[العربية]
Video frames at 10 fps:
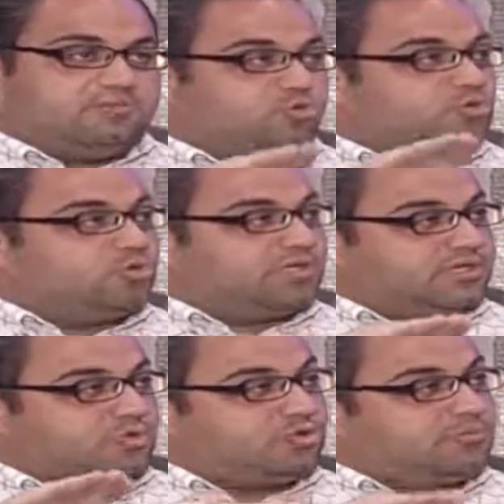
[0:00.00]

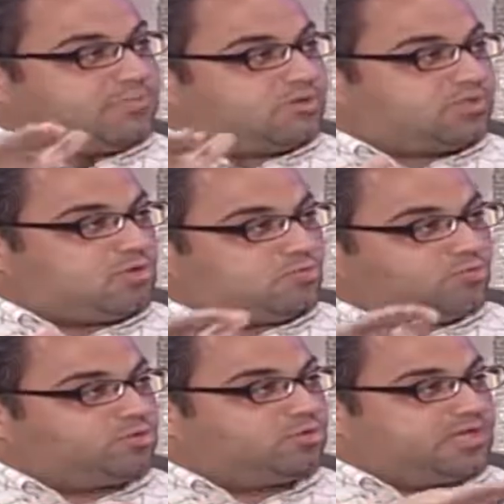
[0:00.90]
متون كتب الموتى
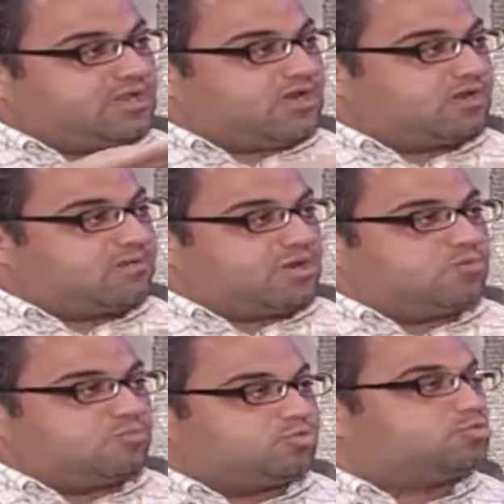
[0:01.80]
ومتون الاهرام
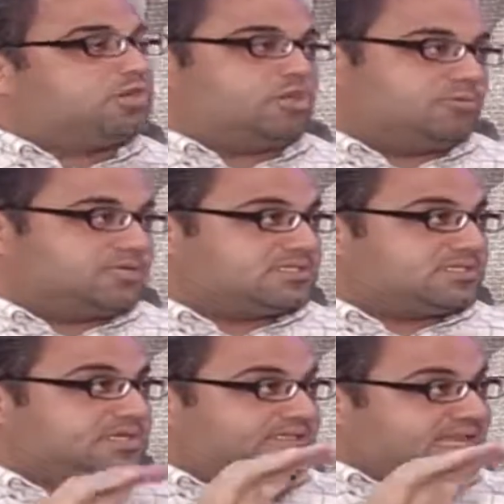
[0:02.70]
او متون هليوبوليس
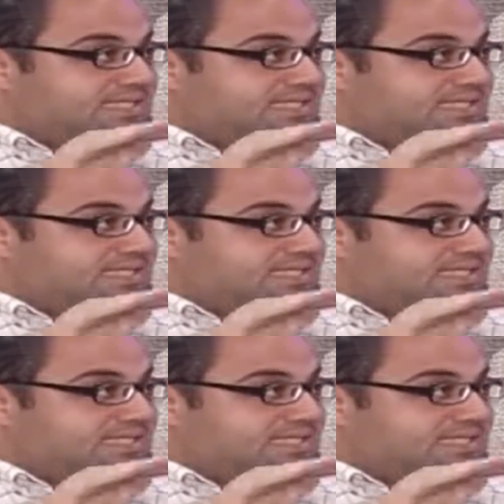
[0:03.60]
ده آه.